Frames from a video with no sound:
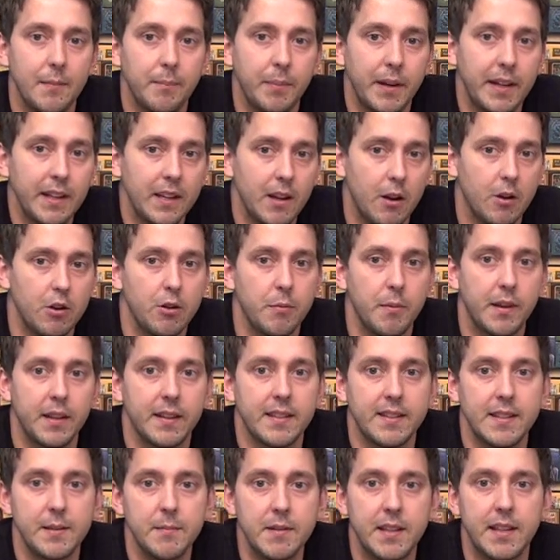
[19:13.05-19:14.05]
bringt auch
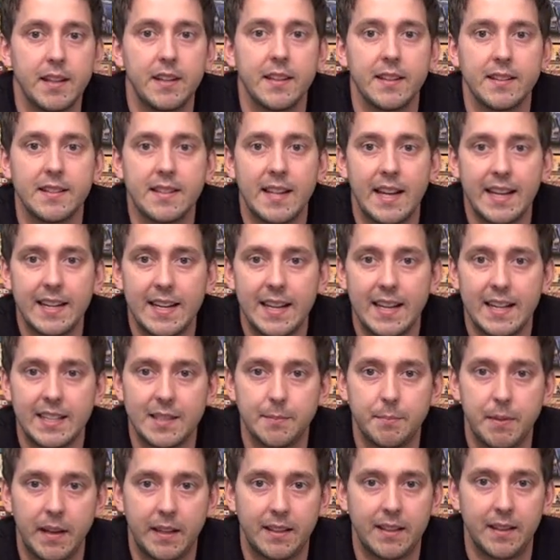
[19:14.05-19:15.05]
nochmal ziemlich interessante
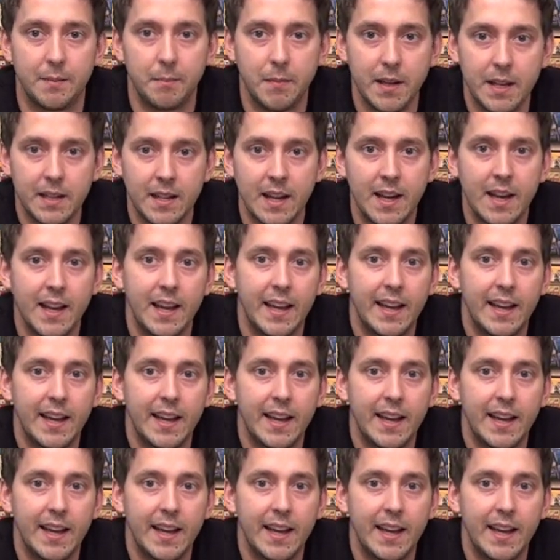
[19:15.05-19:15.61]
Aspekte mit.